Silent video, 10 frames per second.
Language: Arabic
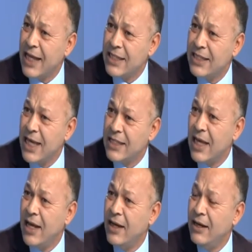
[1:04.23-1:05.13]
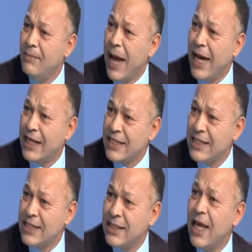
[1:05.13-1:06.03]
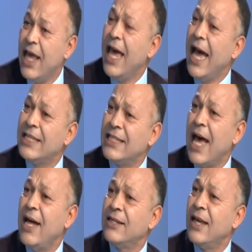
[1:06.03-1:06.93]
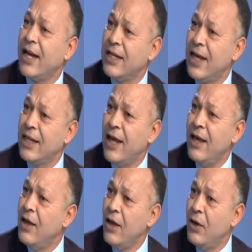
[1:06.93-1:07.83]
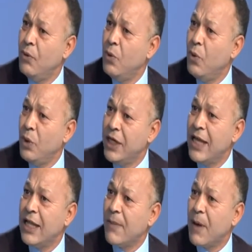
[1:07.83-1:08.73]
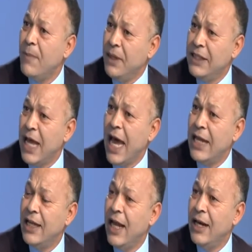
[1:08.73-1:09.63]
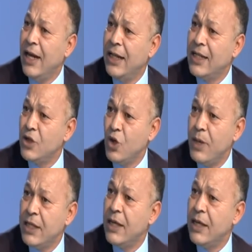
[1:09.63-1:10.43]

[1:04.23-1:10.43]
السياسه المعارك السياسيه عن ساحات الرياضه والرياضه تبقى بعيده عن التجاذبات